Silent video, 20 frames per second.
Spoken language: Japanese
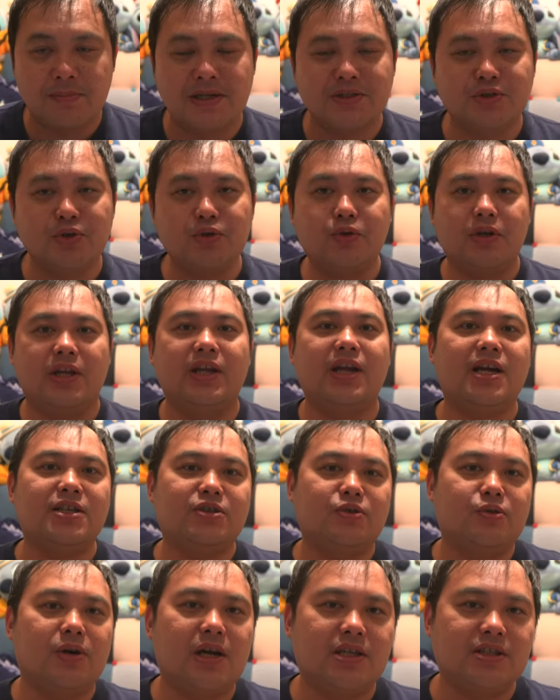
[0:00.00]
まあ、ちょっとね、画
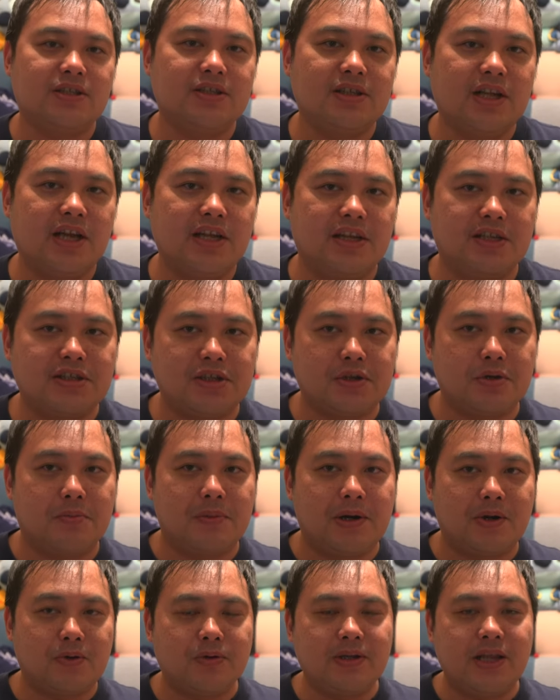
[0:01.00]
像が少ないんですけど、
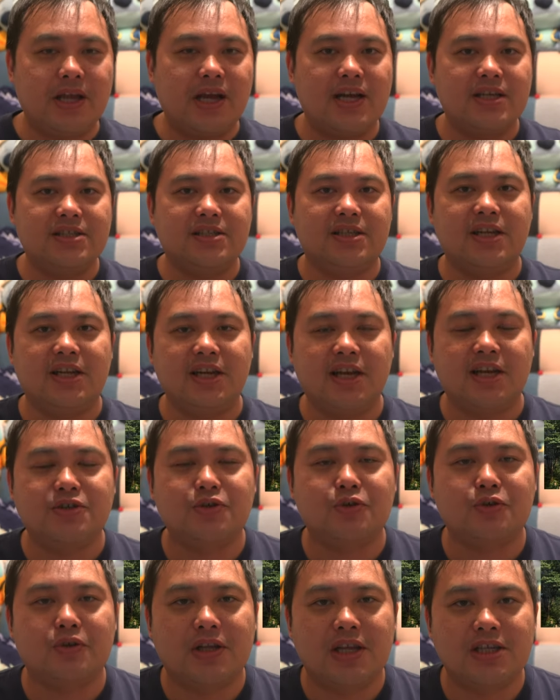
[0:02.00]
まあ、こんな感じでね、
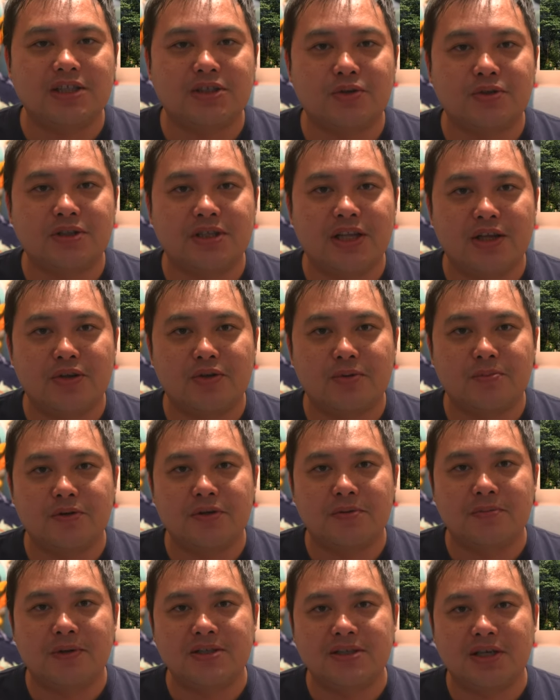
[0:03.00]
ちょっと出しておきたいと
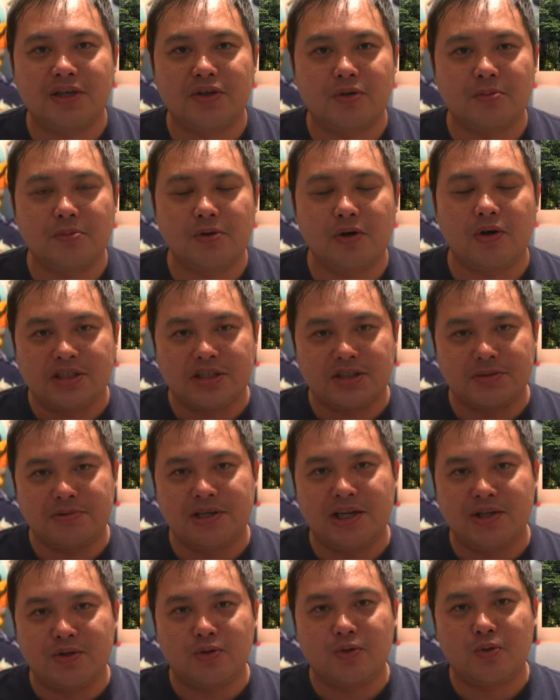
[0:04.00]
思いますけれども、
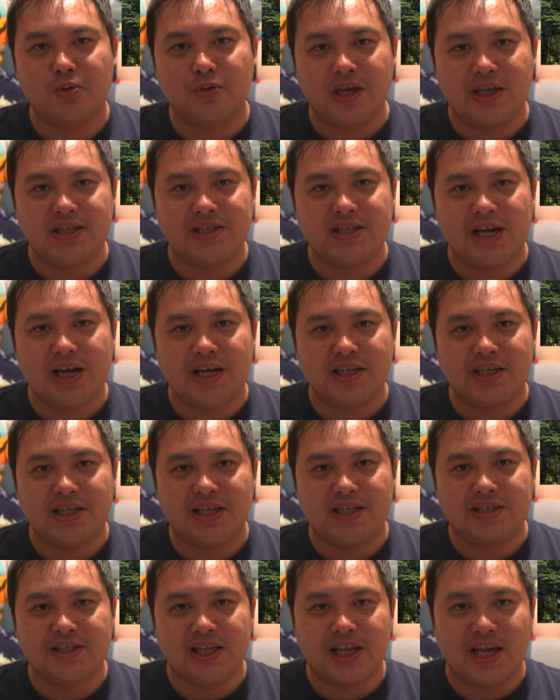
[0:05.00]
渋谷の道玄坂に
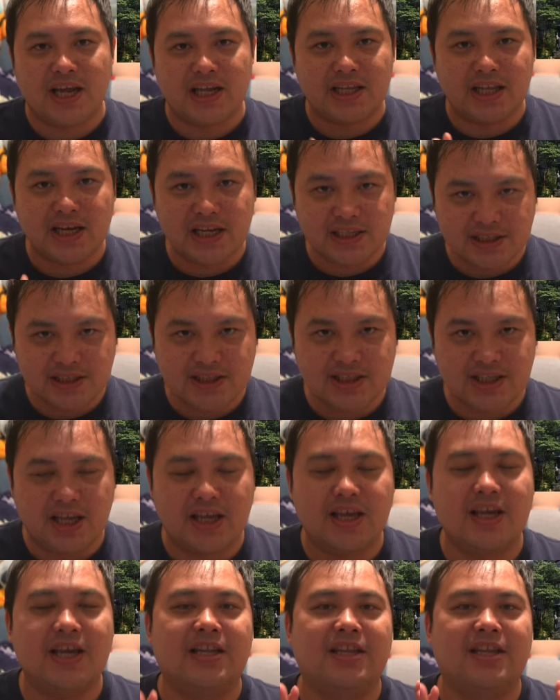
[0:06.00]
ですね、新しいね、